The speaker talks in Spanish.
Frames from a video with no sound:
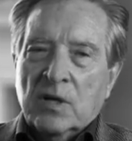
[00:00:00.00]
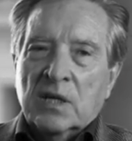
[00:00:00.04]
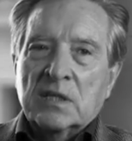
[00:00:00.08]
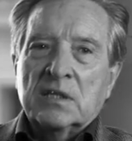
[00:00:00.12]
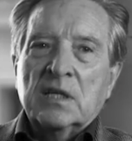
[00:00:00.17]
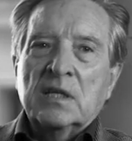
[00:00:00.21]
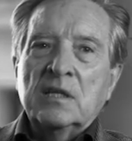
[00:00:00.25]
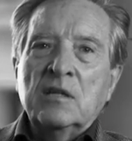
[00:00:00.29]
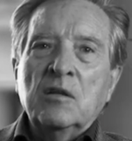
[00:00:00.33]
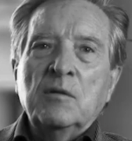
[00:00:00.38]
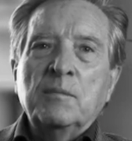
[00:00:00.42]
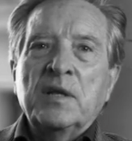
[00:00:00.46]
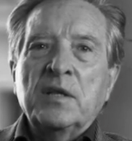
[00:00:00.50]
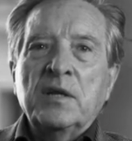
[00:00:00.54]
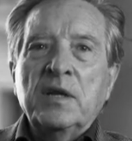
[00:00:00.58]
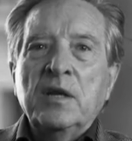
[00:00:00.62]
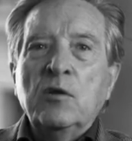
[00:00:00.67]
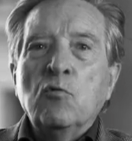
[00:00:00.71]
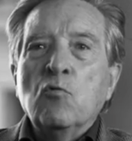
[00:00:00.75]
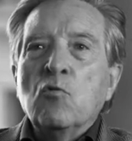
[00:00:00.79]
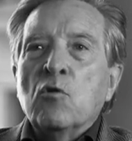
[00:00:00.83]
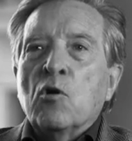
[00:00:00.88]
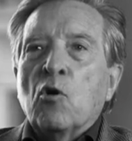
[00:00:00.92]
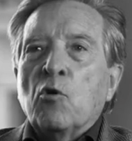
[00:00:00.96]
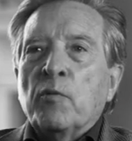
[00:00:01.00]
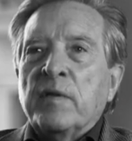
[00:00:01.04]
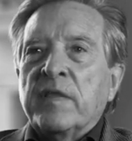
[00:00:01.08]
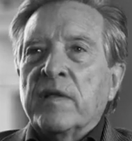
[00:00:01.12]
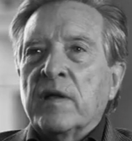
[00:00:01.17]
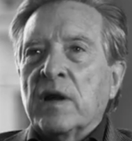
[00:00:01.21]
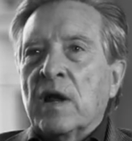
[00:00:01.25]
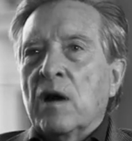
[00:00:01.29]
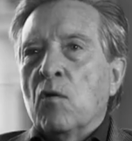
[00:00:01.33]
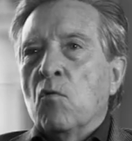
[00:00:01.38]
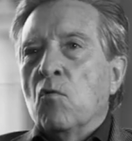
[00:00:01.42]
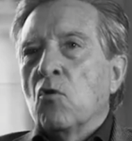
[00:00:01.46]
El Atlético de Madrid nunca
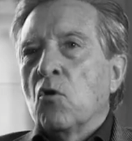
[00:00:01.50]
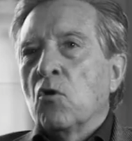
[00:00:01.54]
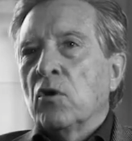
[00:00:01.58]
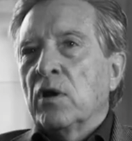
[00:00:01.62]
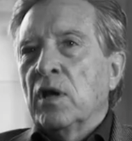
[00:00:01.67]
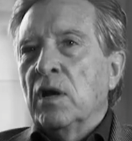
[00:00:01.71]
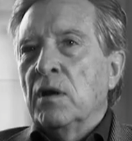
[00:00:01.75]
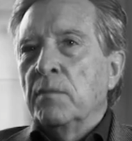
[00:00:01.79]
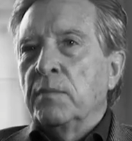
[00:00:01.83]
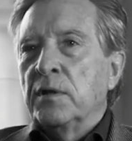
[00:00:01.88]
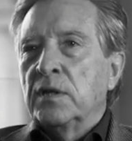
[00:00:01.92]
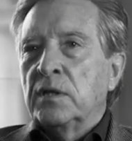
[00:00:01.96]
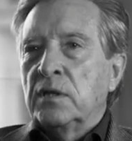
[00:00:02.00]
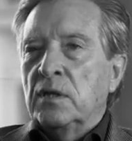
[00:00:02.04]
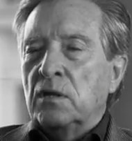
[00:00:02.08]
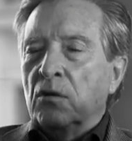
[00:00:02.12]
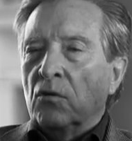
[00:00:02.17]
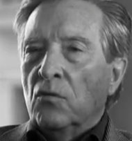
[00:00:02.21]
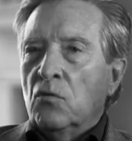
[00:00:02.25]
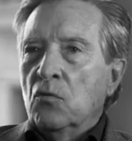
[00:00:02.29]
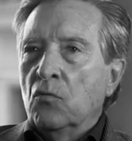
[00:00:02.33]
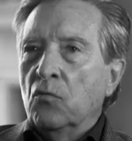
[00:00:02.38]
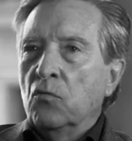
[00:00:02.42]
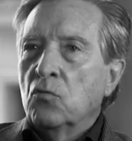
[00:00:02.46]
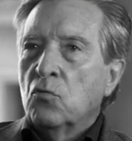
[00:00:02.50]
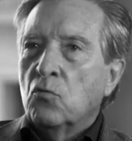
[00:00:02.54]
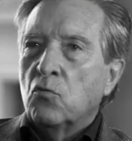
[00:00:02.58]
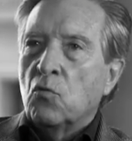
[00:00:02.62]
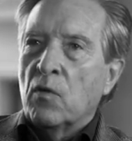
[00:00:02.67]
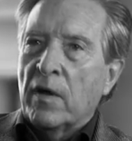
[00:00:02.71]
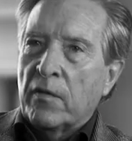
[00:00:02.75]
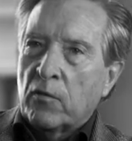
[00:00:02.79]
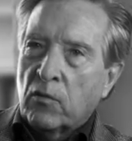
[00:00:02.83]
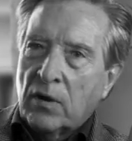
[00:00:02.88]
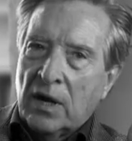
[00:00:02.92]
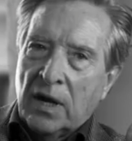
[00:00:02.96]
olvidará un gol que le metió un
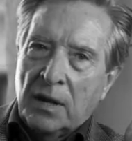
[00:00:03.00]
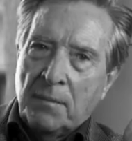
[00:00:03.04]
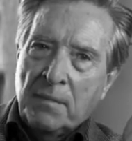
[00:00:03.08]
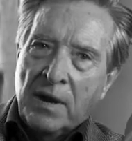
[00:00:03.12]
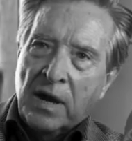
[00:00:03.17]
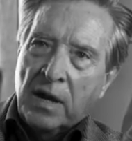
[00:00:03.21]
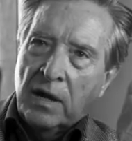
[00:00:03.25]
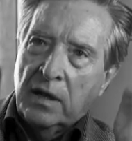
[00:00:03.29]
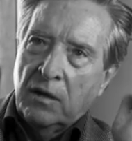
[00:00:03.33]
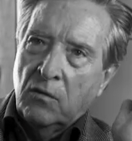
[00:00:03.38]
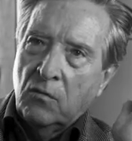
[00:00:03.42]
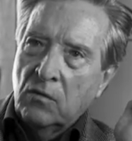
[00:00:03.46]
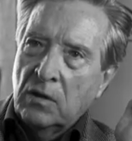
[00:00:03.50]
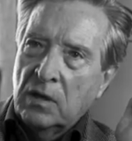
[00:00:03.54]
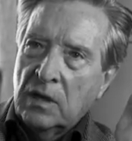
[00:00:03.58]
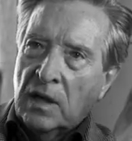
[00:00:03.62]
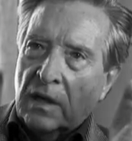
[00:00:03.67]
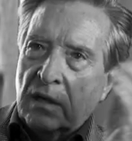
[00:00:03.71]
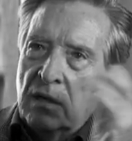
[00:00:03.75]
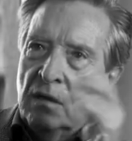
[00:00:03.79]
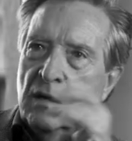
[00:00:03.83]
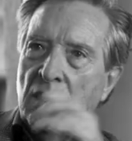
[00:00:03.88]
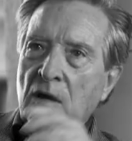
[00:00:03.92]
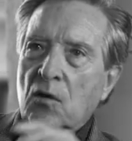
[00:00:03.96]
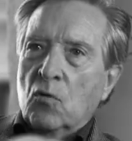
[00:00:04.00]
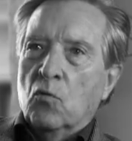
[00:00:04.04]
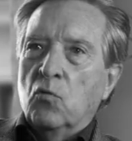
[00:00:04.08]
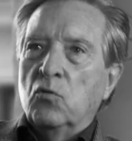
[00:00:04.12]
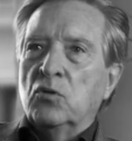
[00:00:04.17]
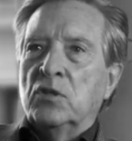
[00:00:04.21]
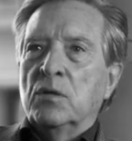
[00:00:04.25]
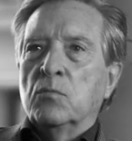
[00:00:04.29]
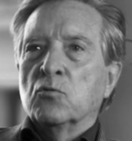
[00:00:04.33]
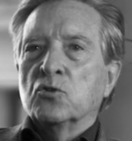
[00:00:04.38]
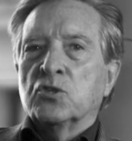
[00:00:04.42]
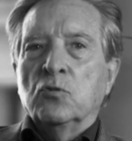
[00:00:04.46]
jugador alemán en un
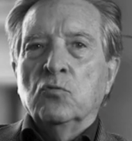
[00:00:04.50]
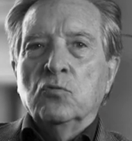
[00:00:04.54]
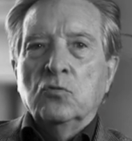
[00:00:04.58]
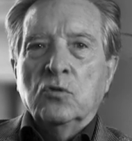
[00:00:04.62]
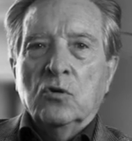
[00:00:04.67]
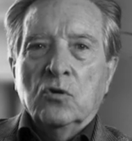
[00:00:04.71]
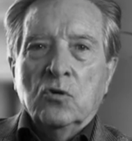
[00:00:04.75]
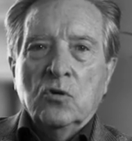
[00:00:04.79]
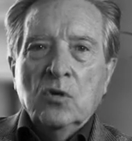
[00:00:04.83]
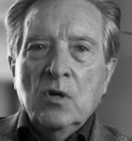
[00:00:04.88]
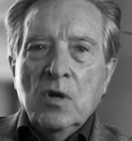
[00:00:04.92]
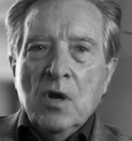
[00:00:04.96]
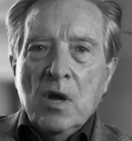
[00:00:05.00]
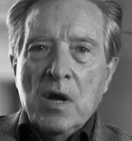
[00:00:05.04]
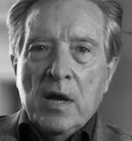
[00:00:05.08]
último segundo.